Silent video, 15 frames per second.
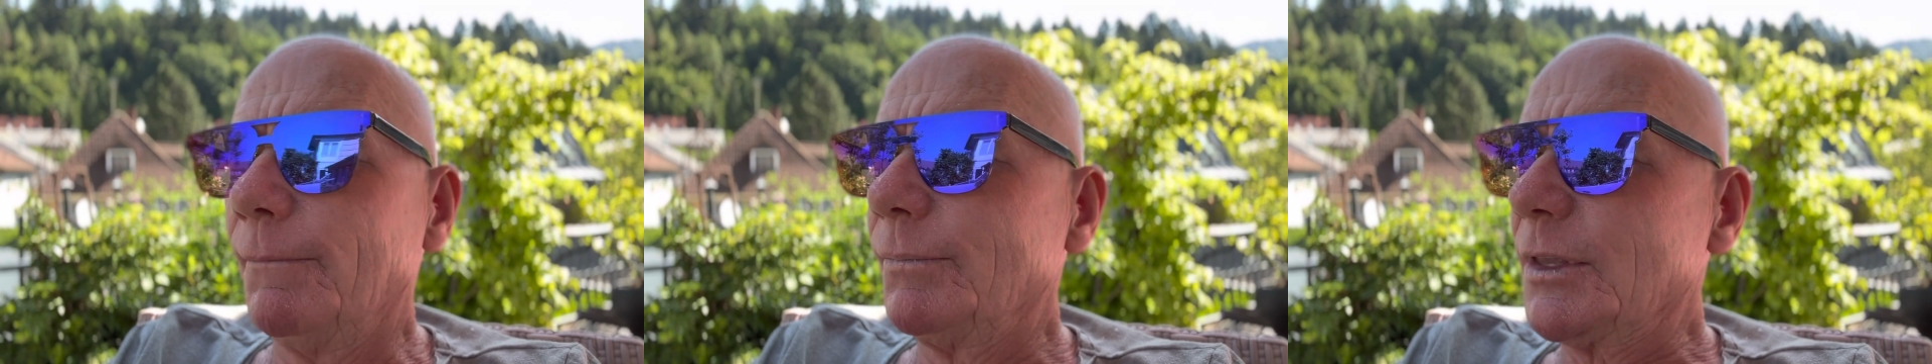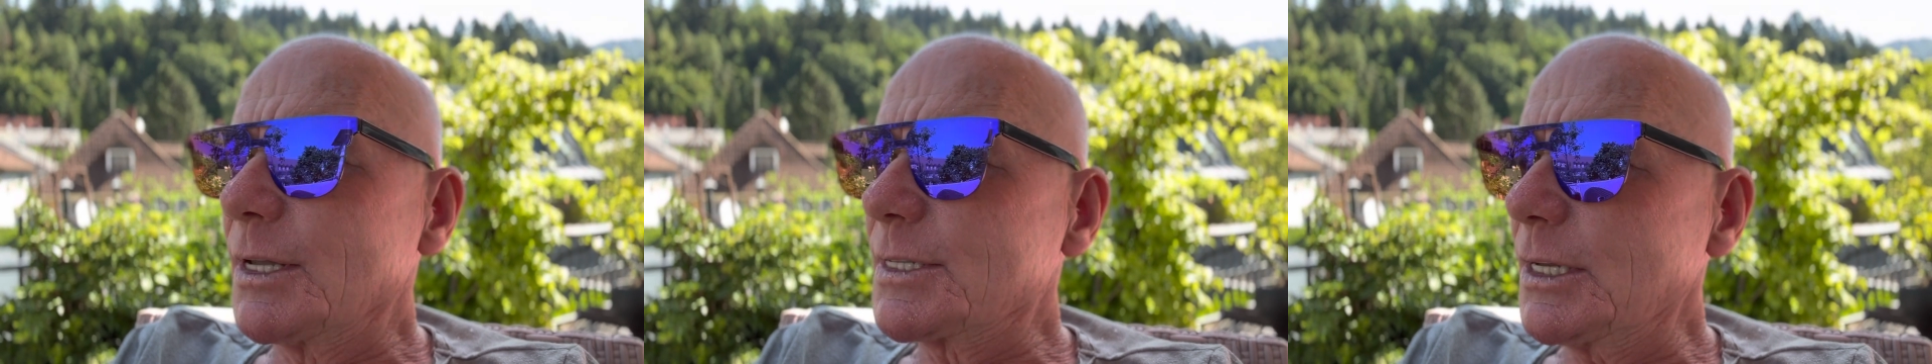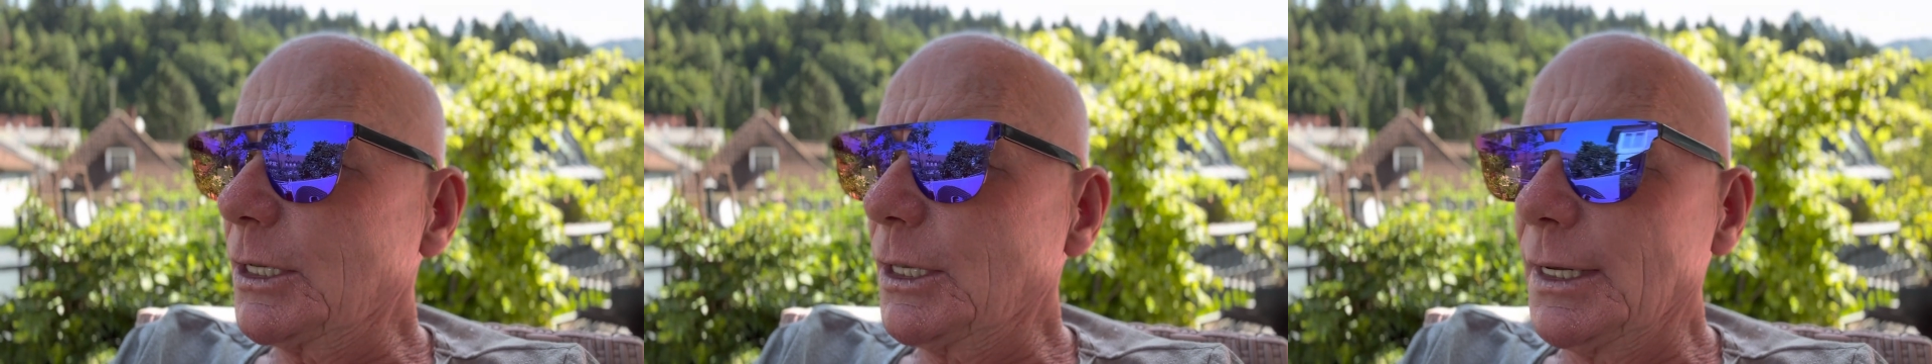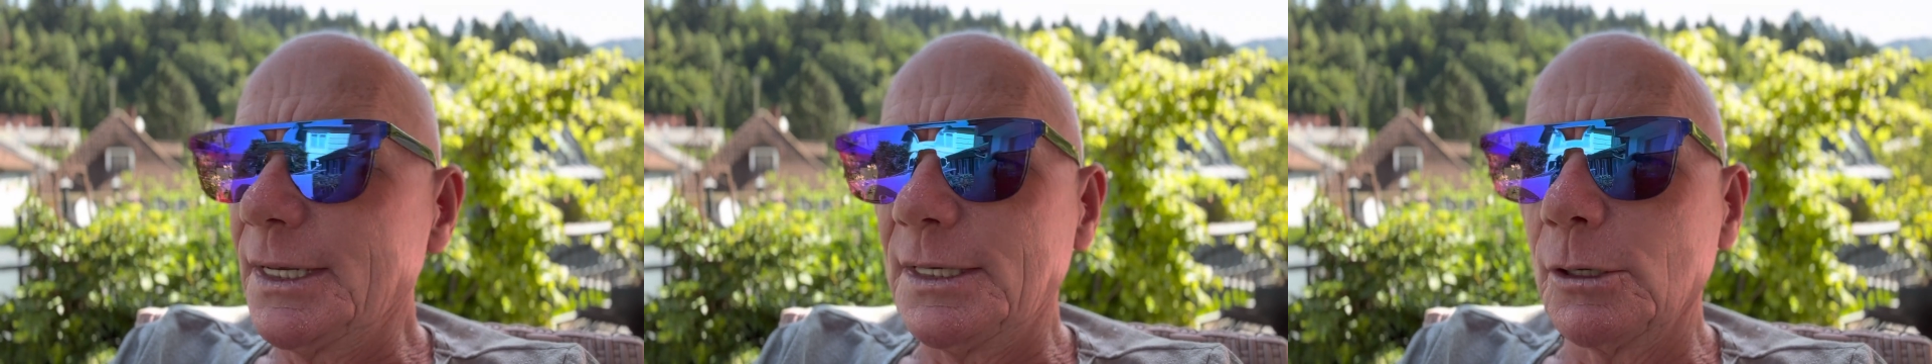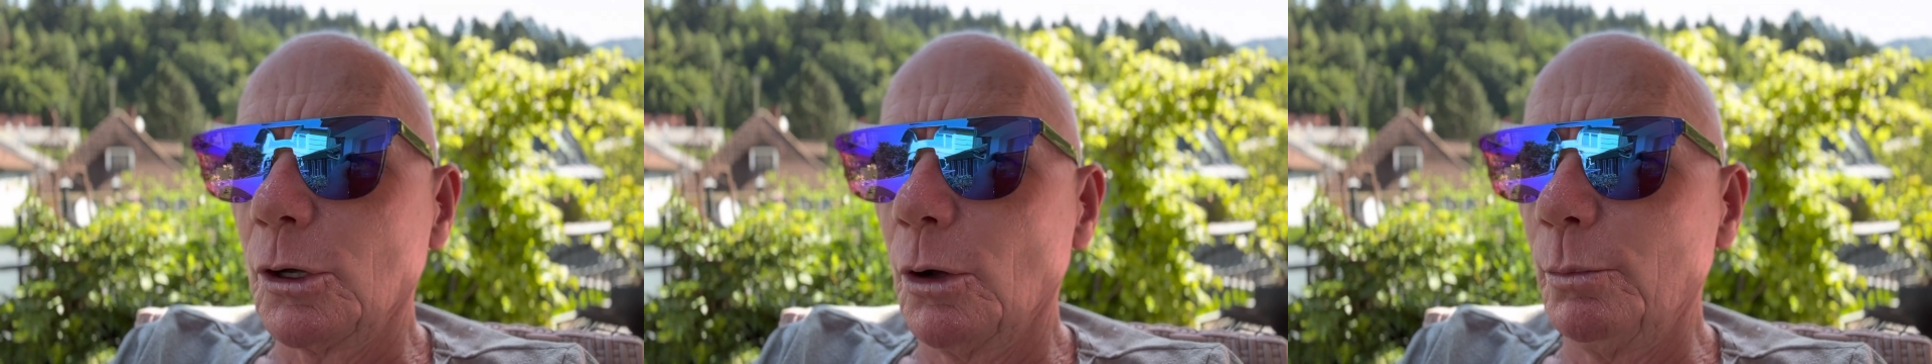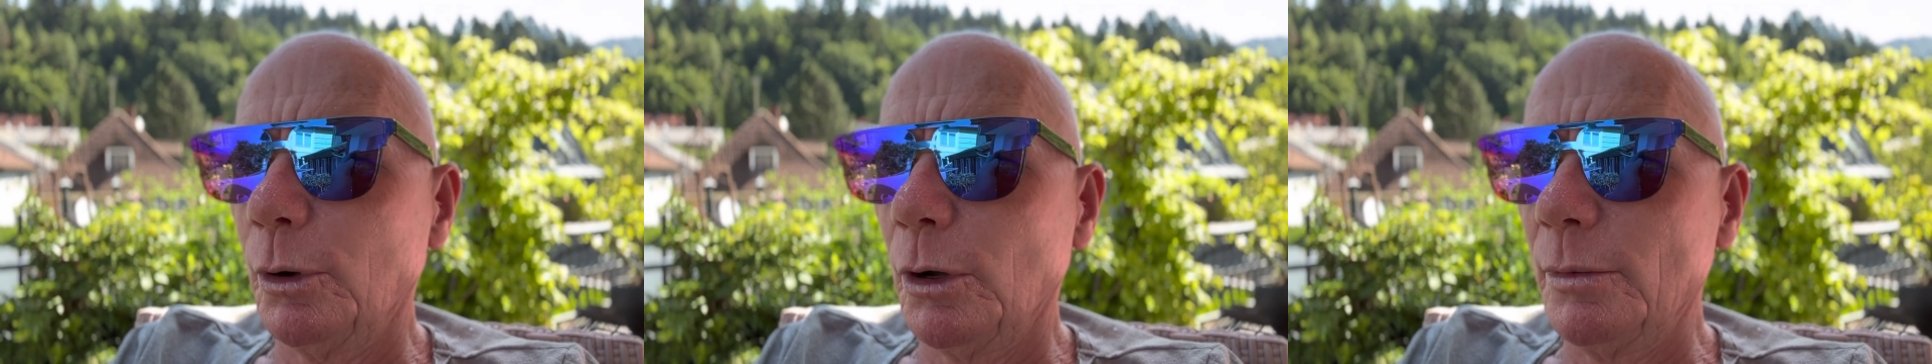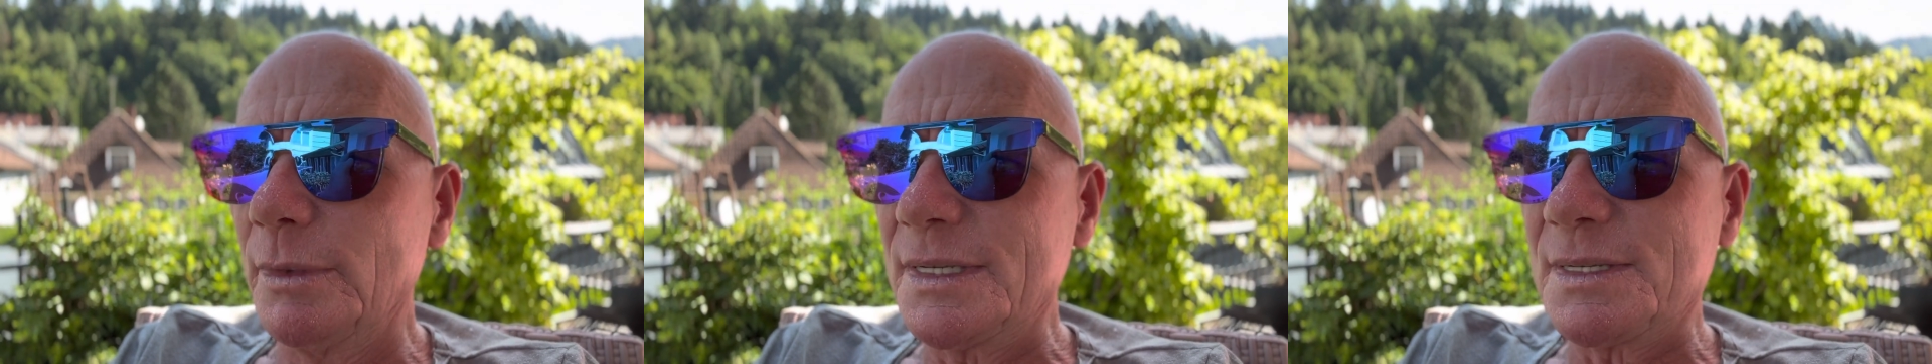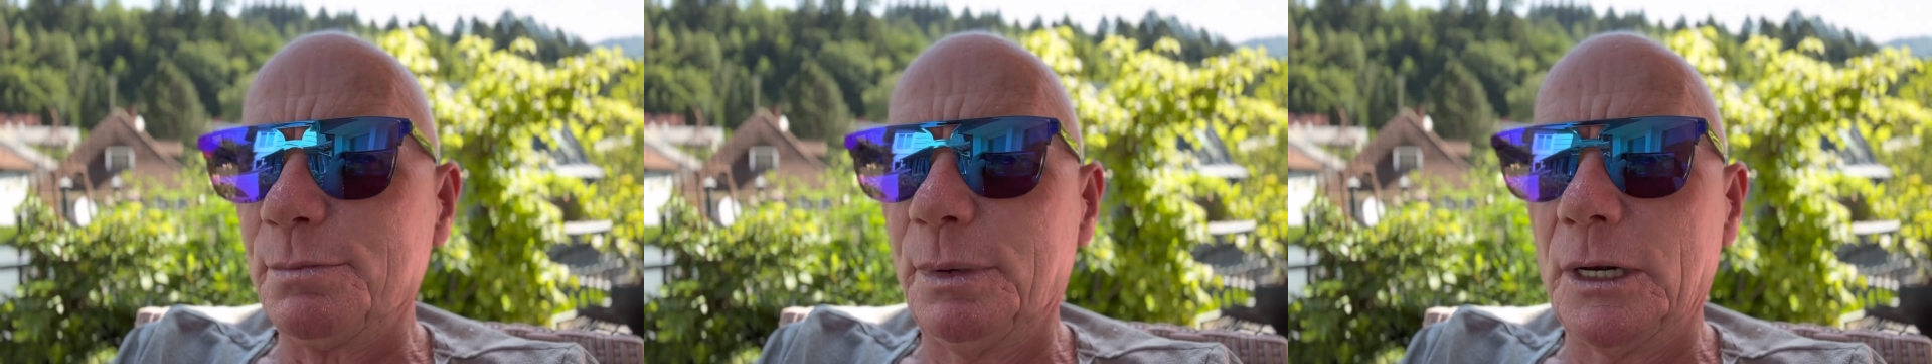Tatsächlich eine
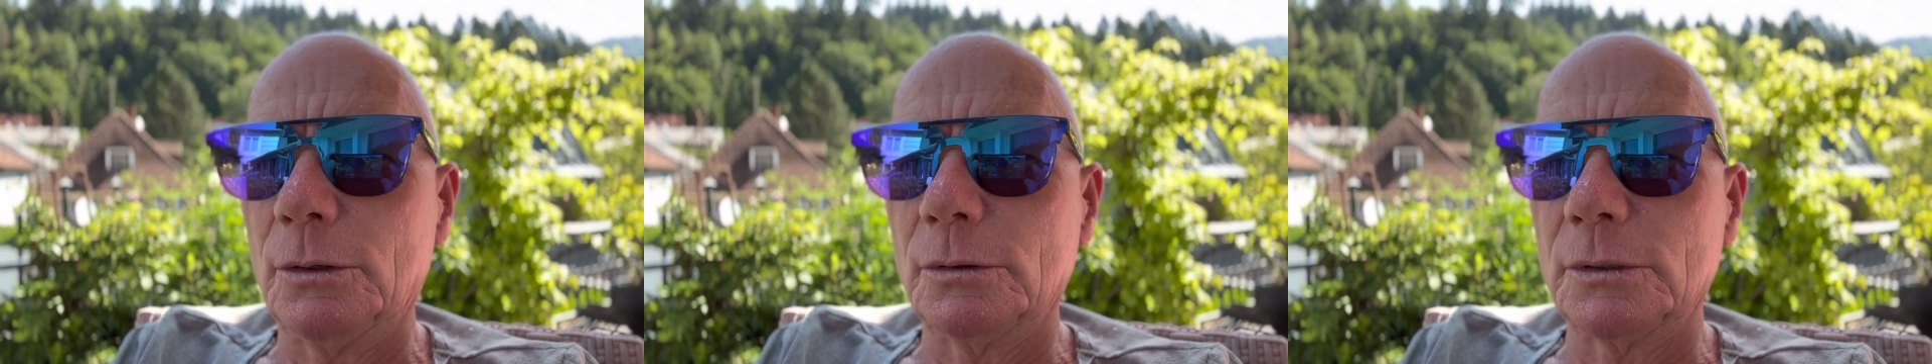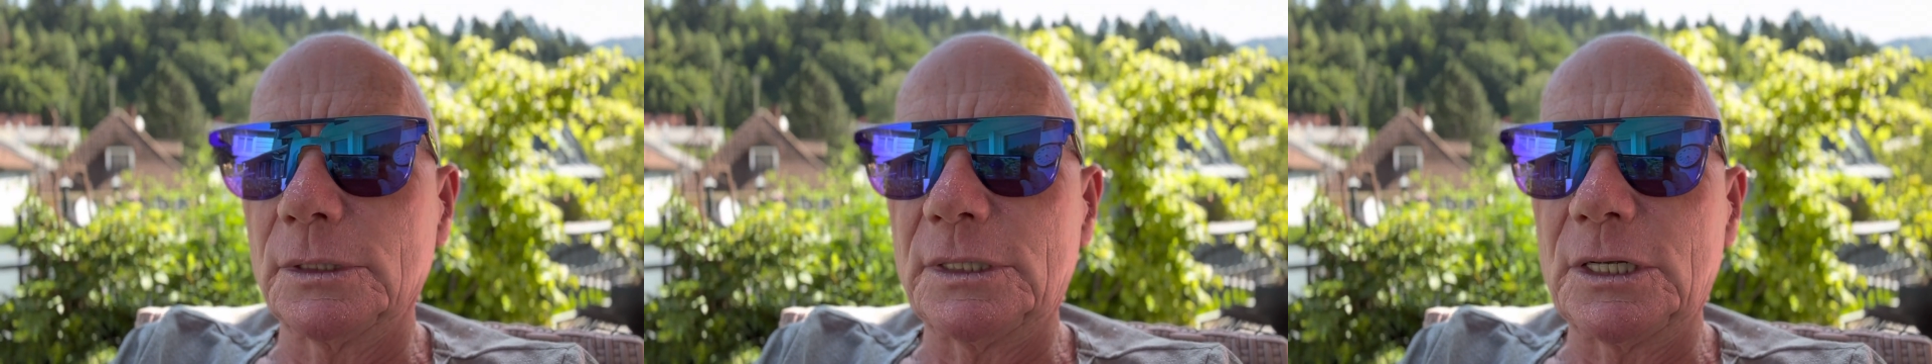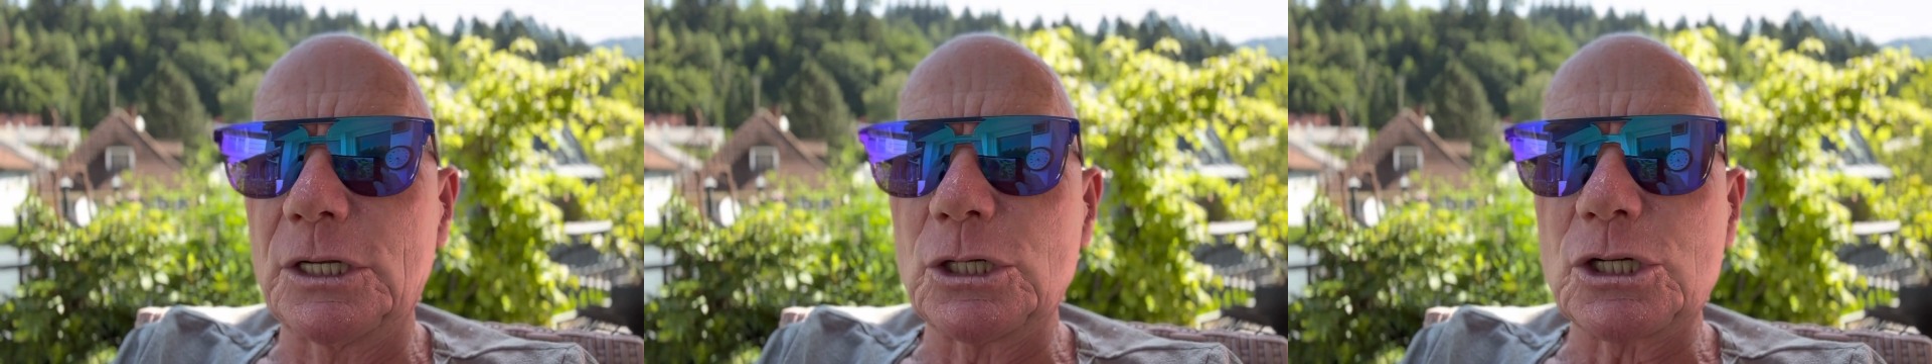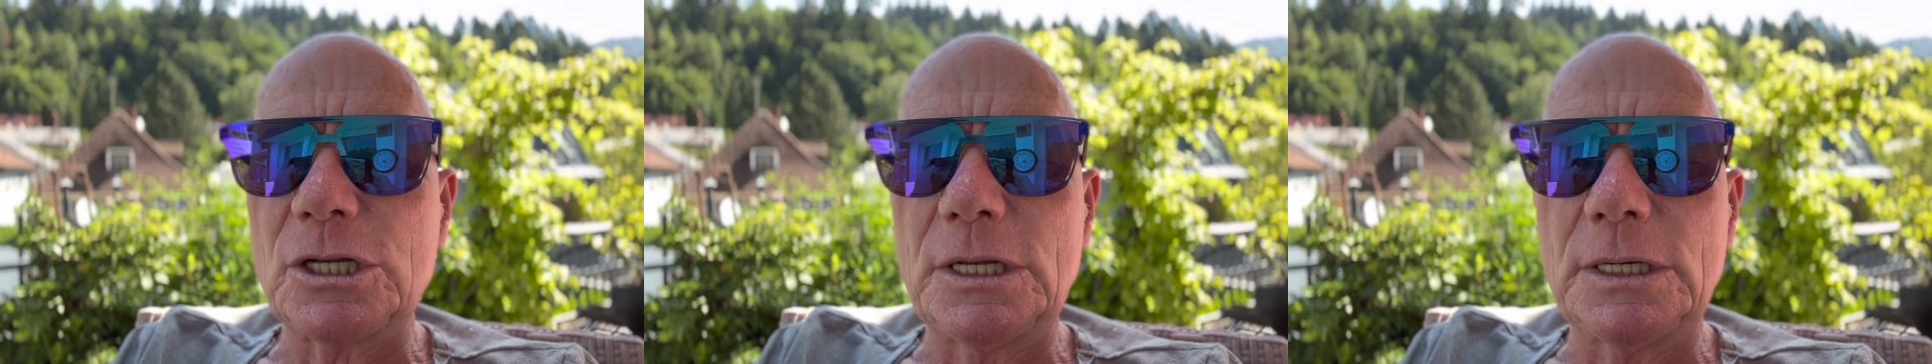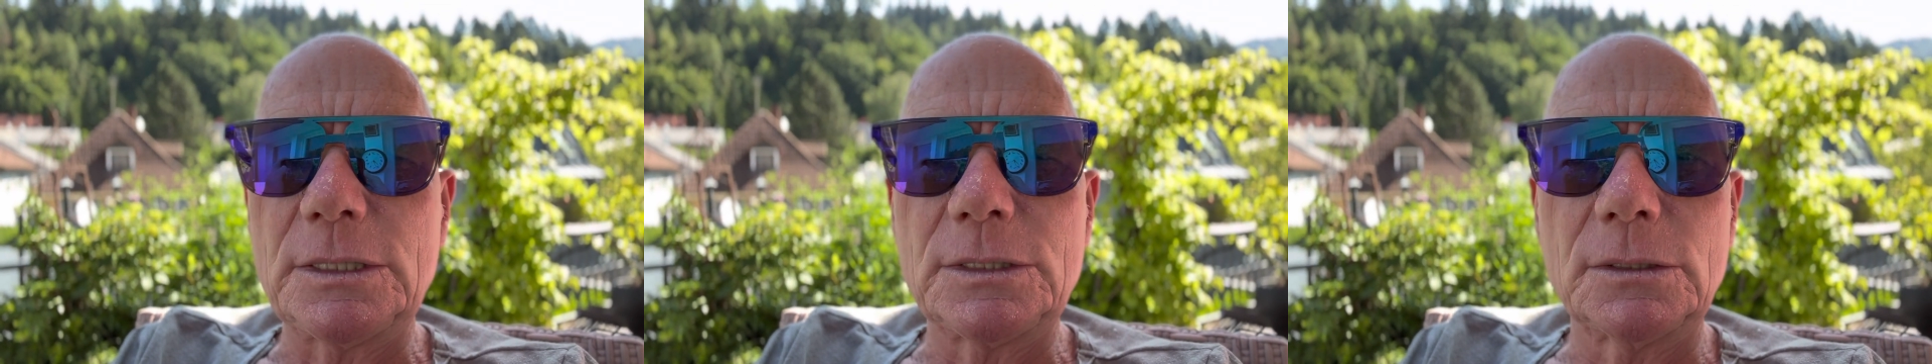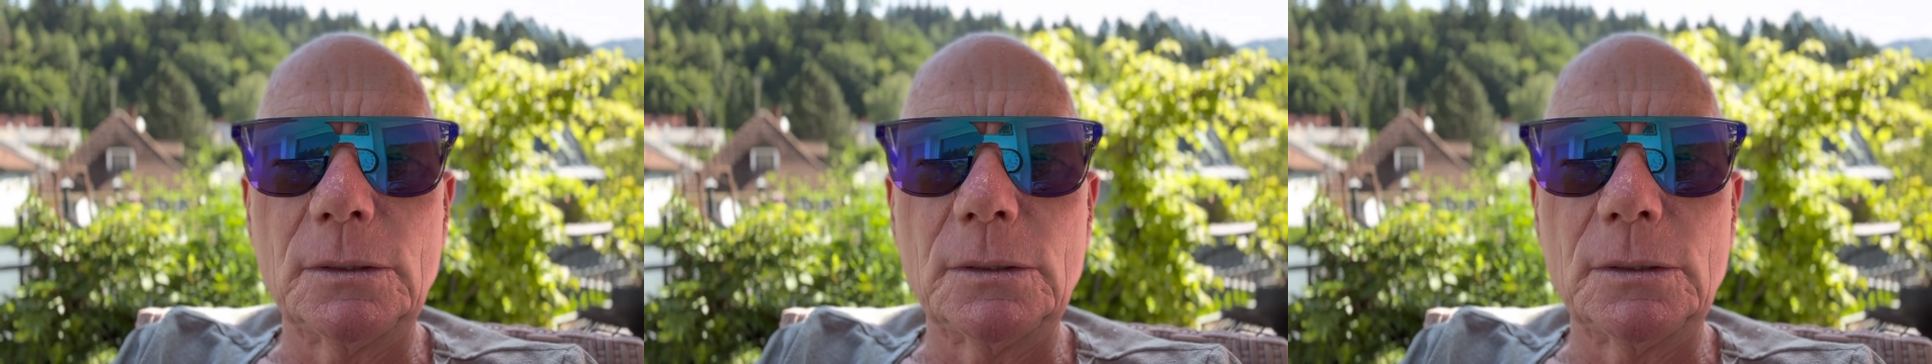Kompromissbildung, die geschieht.